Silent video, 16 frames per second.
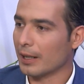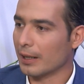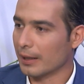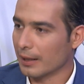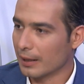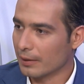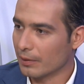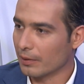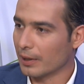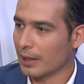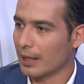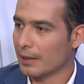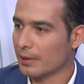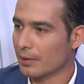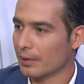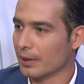de Alejandro
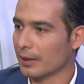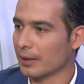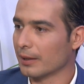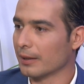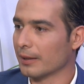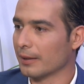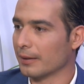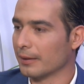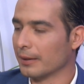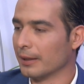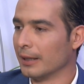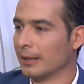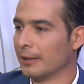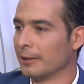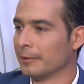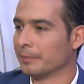Cacho, de,
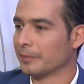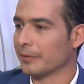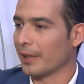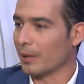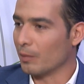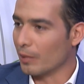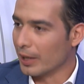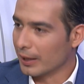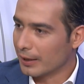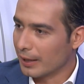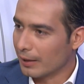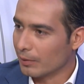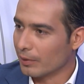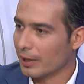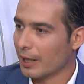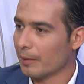Julieta
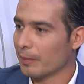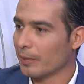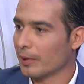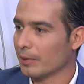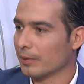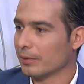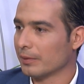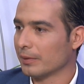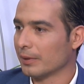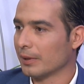Lujambio.